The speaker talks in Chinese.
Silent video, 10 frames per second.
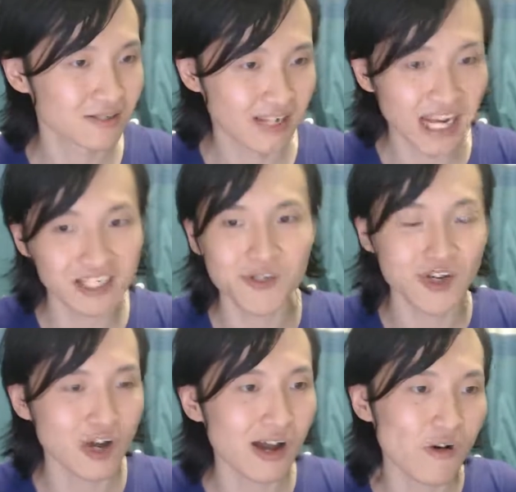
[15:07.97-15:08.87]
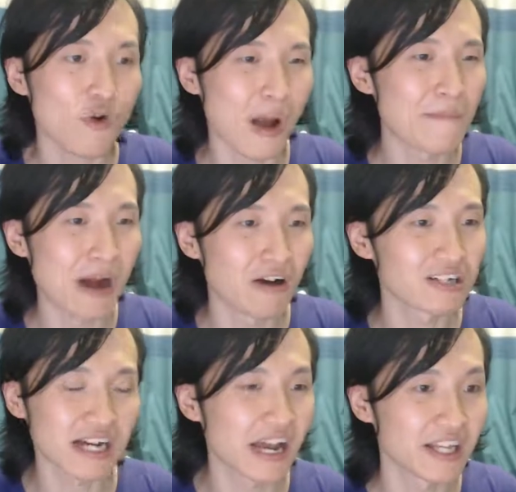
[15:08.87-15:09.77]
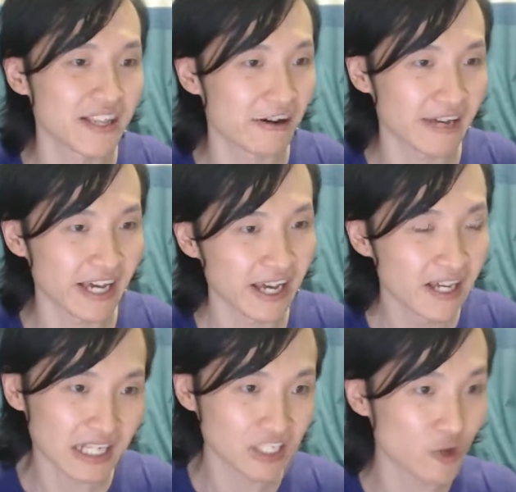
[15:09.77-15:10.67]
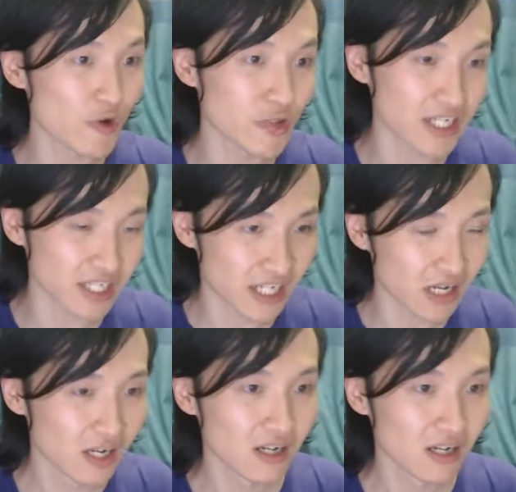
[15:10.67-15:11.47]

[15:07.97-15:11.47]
看上去环保、热爱鸟类，但是对于那些